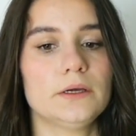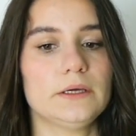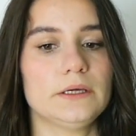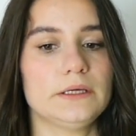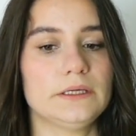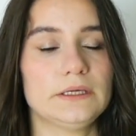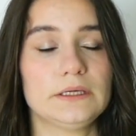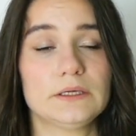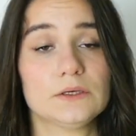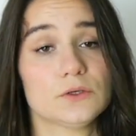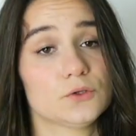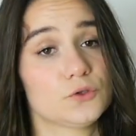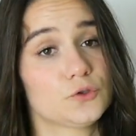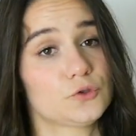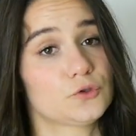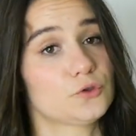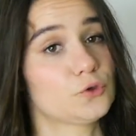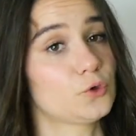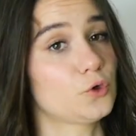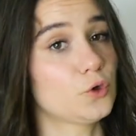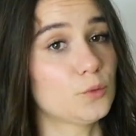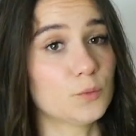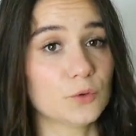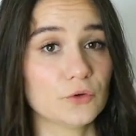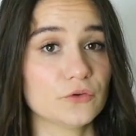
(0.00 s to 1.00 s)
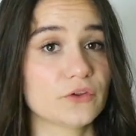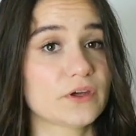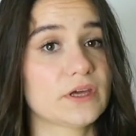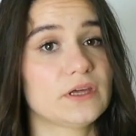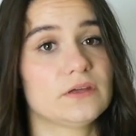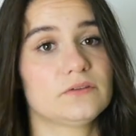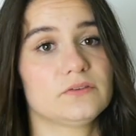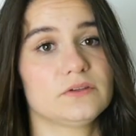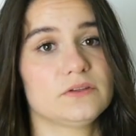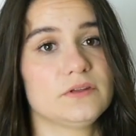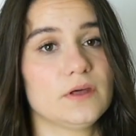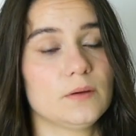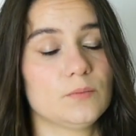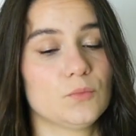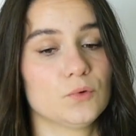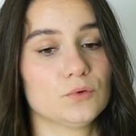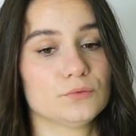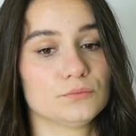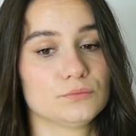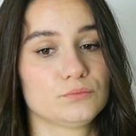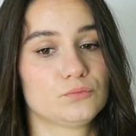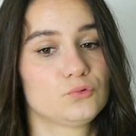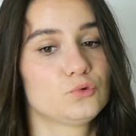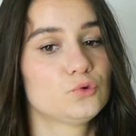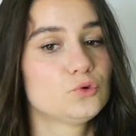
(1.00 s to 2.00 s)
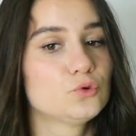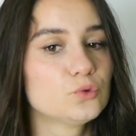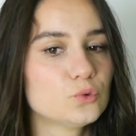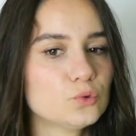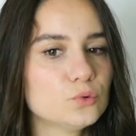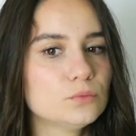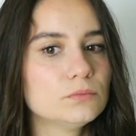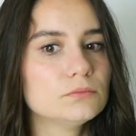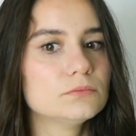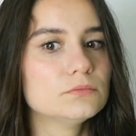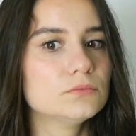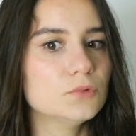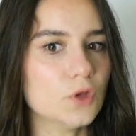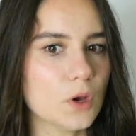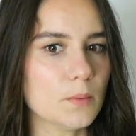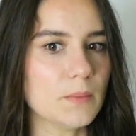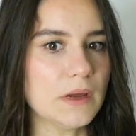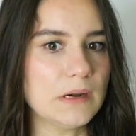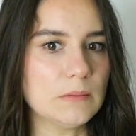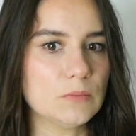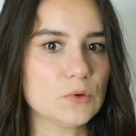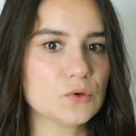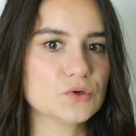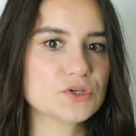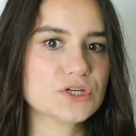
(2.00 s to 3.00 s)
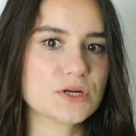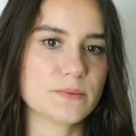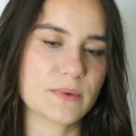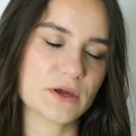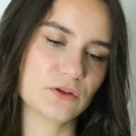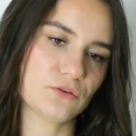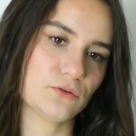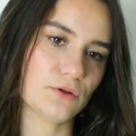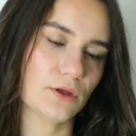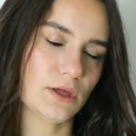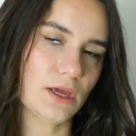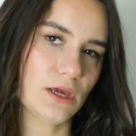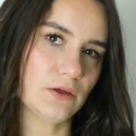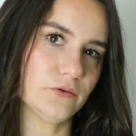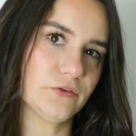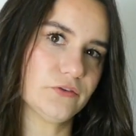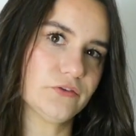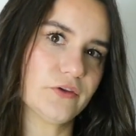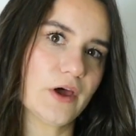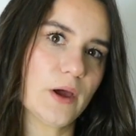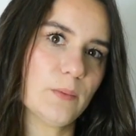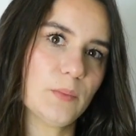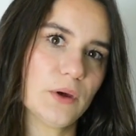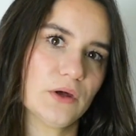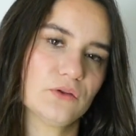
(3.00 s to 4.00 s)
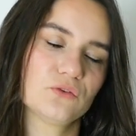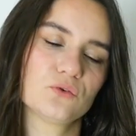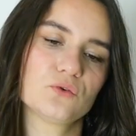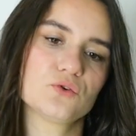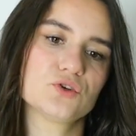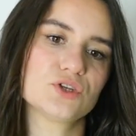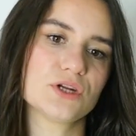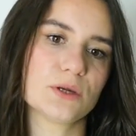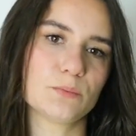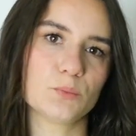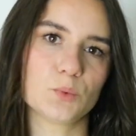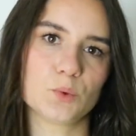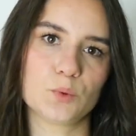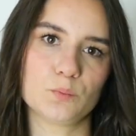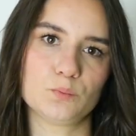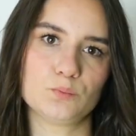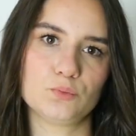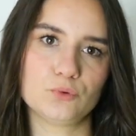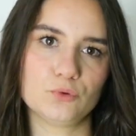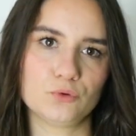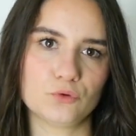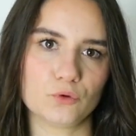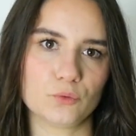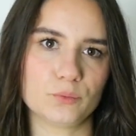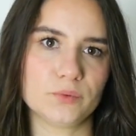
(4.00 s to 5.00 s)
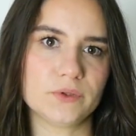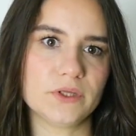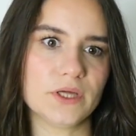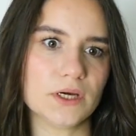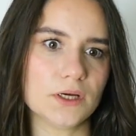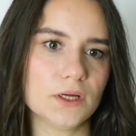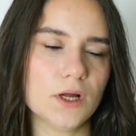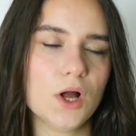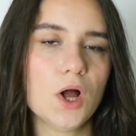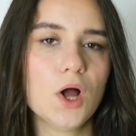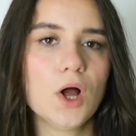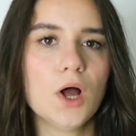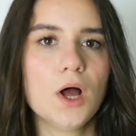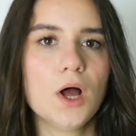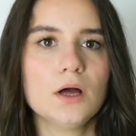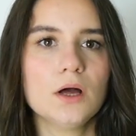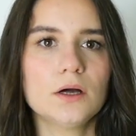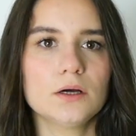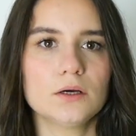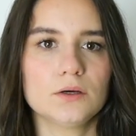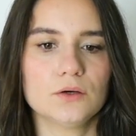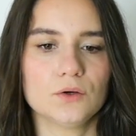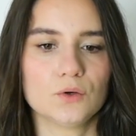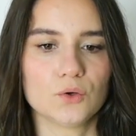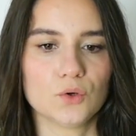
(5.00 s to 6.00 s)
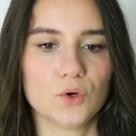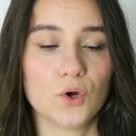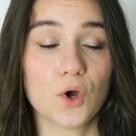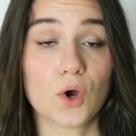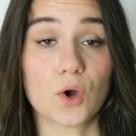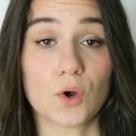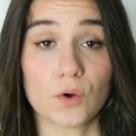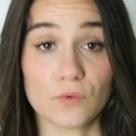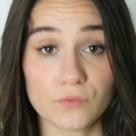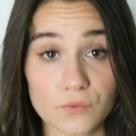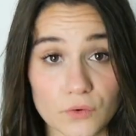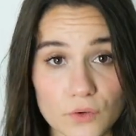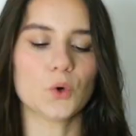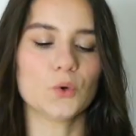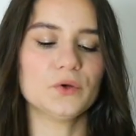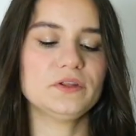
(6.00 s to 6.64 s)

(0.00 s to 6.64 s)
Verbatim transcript: Et euh, je commanderai évidemment tout normalement chez Mercerie Extra parce que j'aime plutôt bien euh, leur offre.